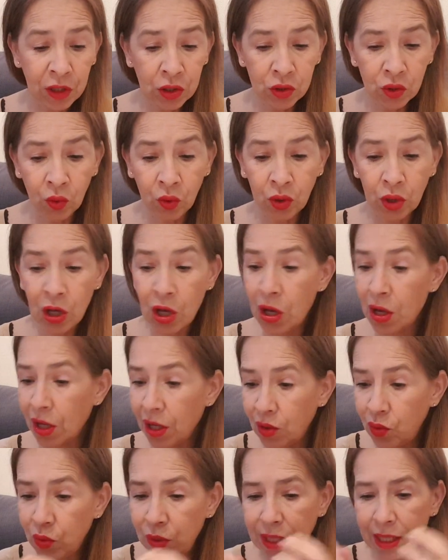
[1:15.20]
Donc,
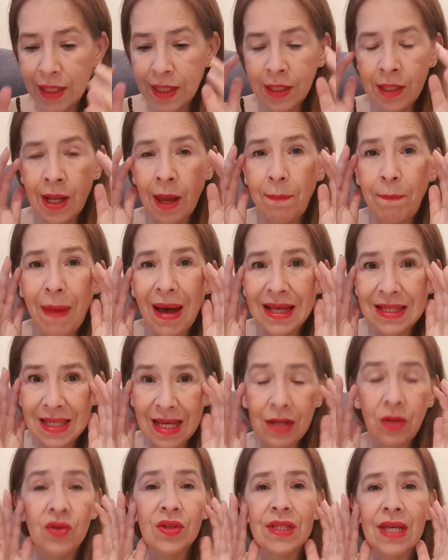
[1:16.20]
lui, il n'a pas
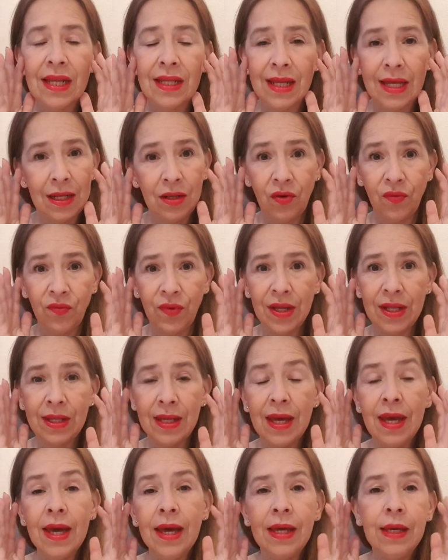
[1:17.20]
ça dans sa tête, en fait.
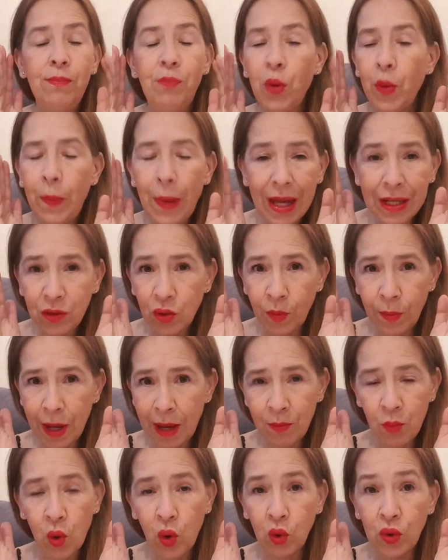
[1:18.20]
Il peut pas tomber
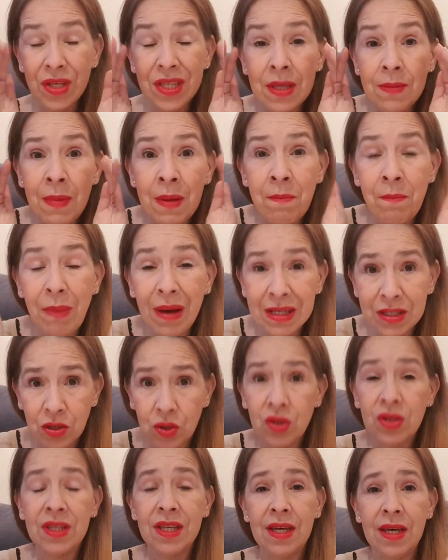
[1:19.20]
amoureux, il sait même pas ce
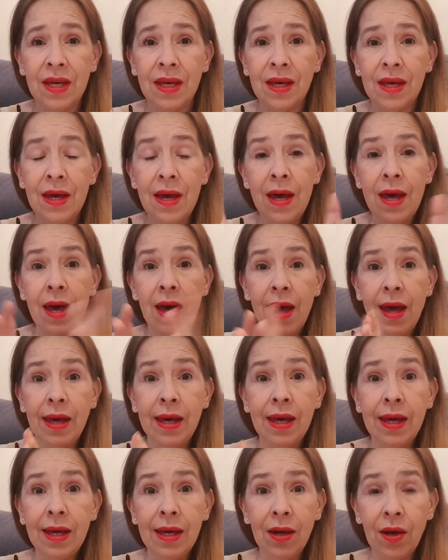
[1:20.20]
que c'est.
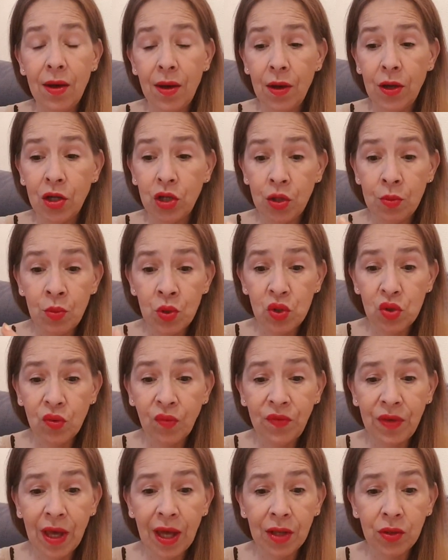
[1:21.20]
Et euh, je me
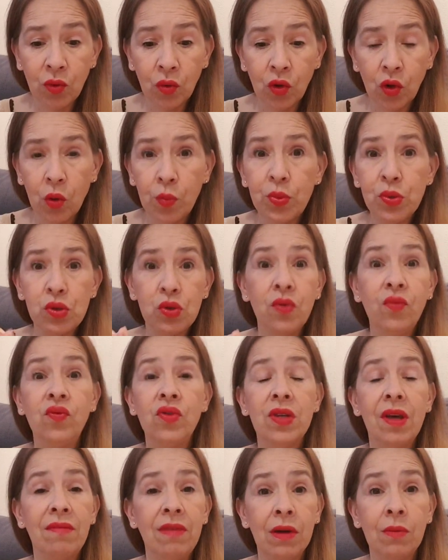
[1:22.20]
souviens, donc, puisque
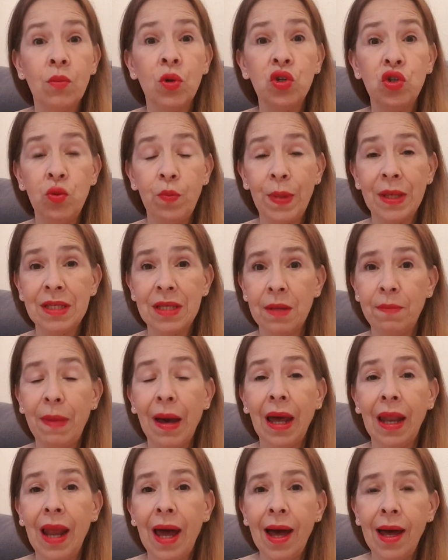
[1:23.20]
vous savez que moi je suis passée
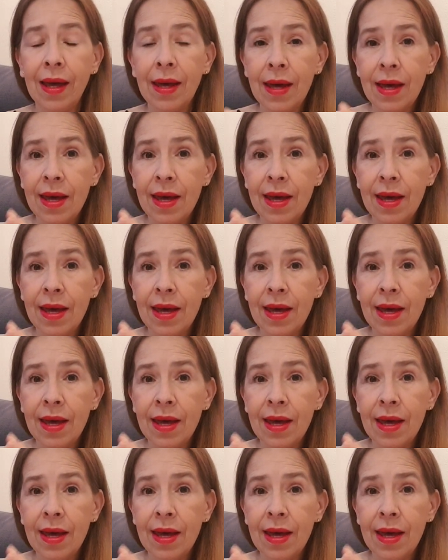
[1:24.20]
par là,